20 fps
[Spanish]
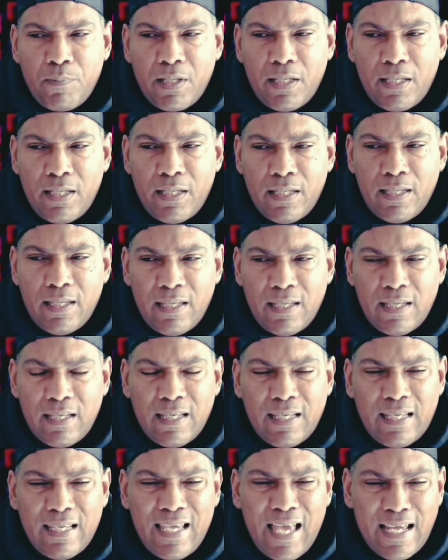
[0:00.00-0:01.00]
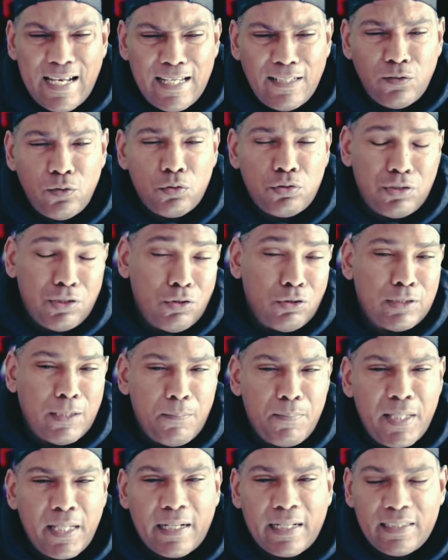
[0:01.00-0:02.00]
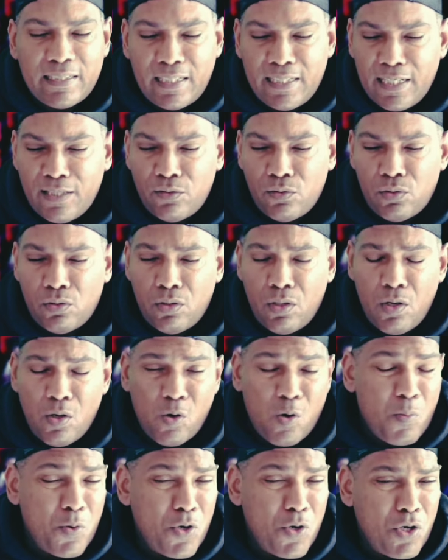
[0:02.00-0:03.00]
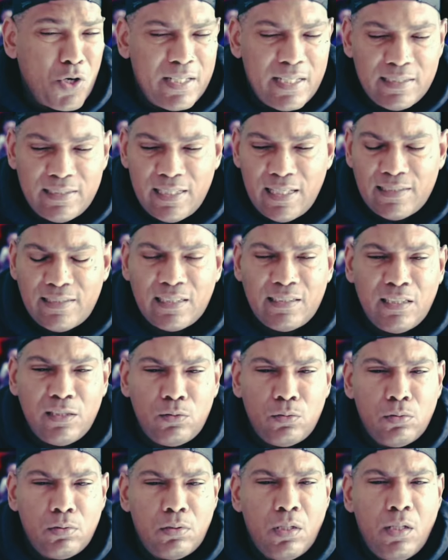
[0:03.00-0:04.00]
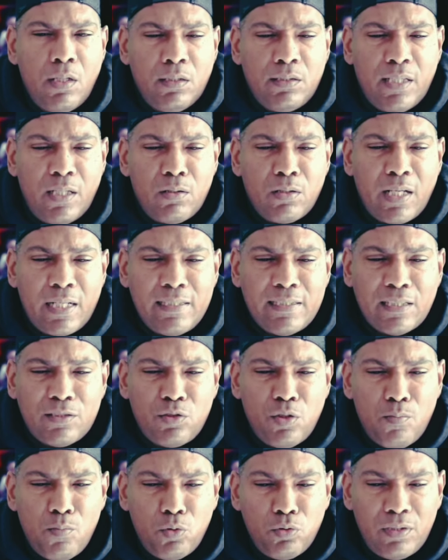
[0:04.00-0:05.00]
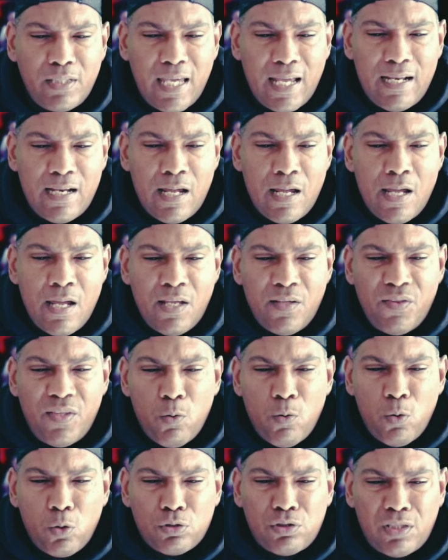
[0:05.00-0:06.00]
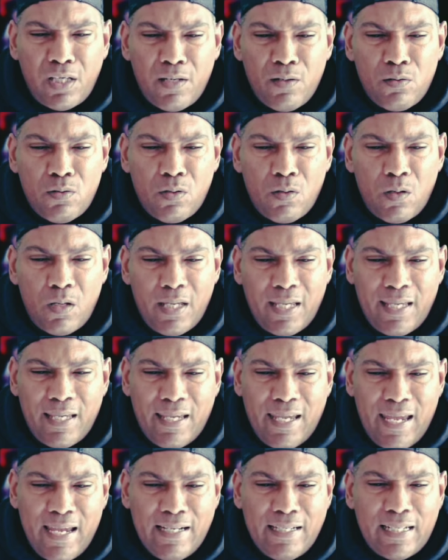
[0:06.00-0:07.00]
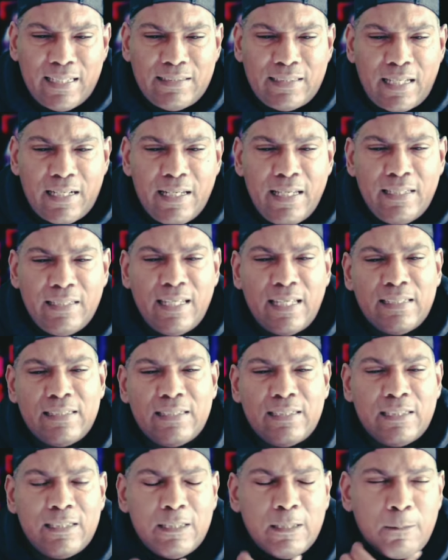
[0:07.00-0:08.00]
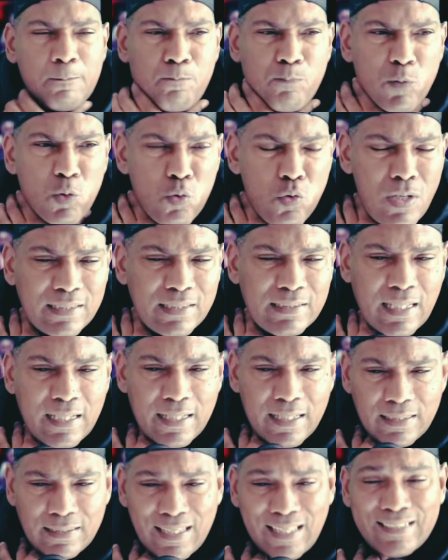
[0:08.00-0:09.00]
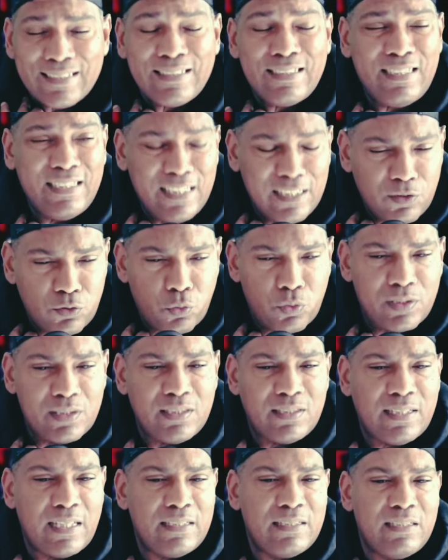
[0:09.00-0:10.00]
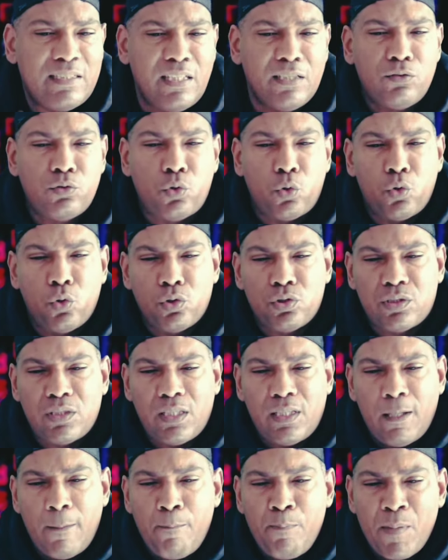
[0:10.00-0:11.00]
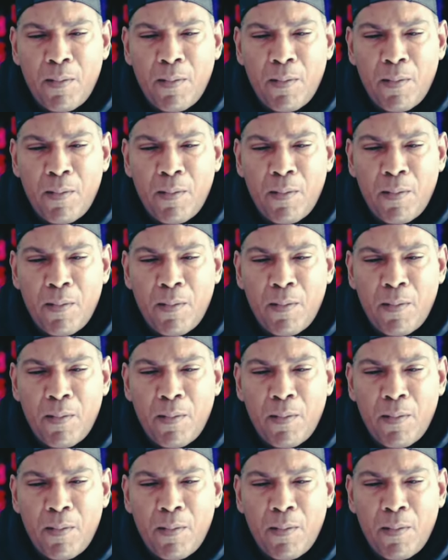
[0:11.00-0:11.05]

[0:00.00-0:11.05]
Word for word: eh, ganando, sino también reteniendo, como yo les decía, ese título de la Organización Mundial de Boxeo. Eh, en las tarjetas, una tarjeta 116-112